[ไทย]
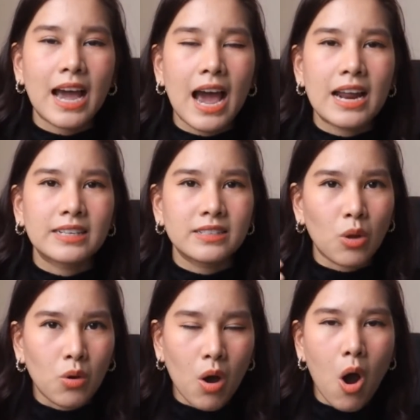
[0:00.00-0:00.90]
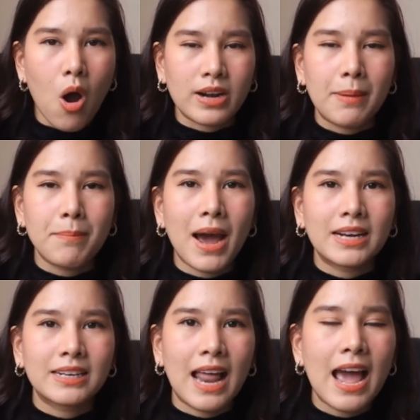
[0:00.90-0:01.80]
การส่งออกน้ำมั
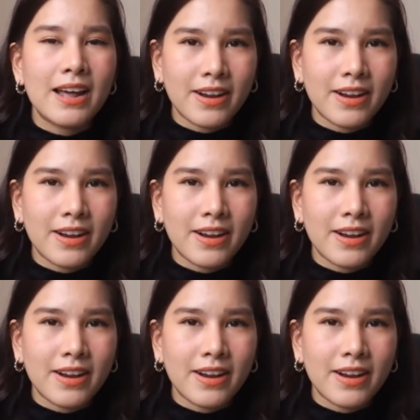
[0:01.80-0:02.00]
นและ